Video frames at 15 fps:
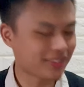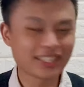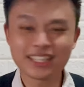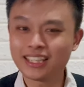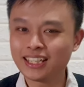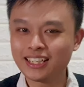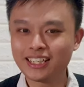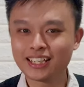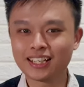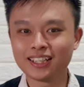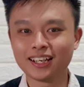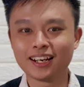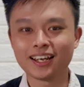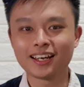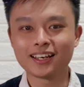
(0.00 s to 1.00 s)
ini
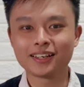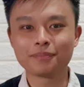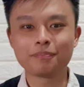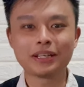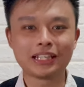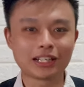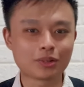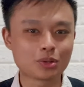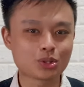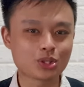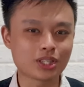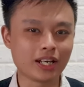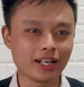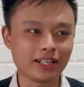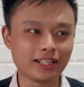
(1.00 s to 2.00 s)
adalah penerus
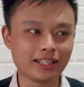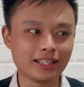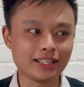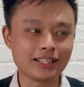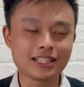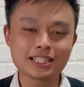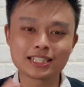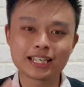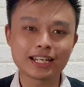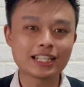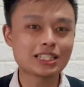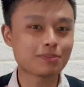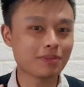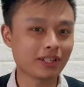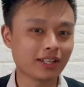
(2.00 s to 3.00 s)
dari seri
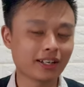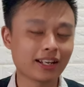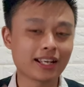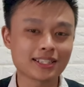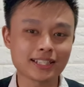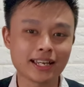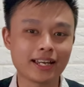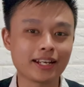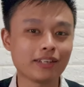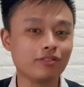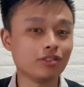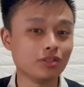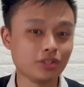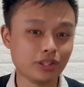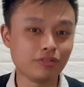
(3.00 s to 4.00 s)
speaker yang saya
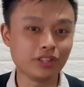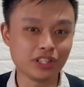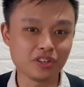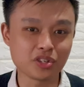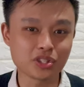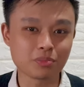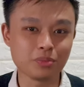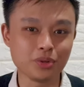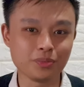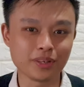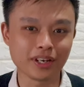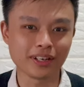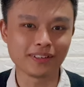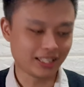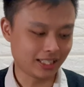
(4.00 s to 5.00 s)
review di video
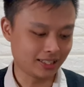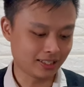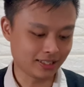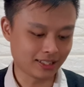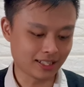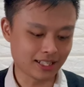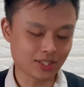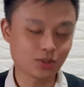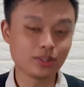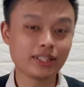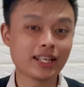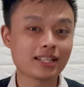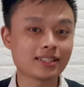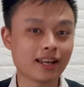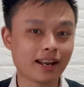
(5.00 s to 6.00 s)
sebelumnya. Ini adalah Sony
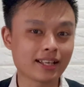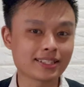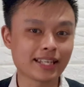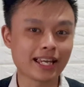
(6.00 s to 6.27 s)
SRS